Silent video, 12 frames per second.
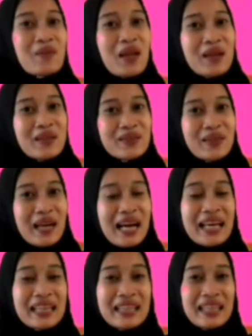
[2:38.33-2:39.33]

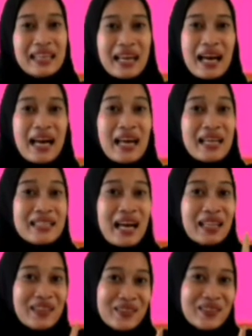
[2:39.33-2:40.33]
dua, tiga.
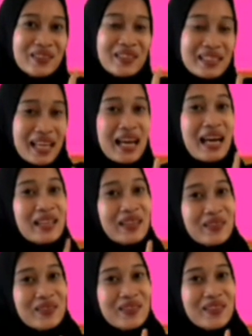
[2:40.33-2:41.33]
Satu,
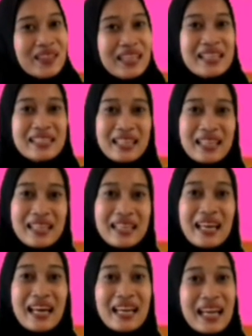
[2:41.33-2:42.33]
satu, di sini
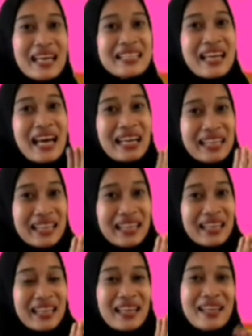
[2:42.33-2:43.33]
ada
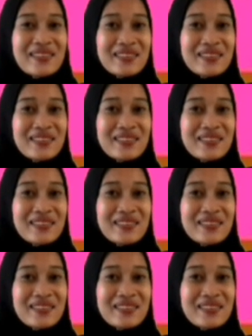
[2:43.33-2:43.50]
Sari.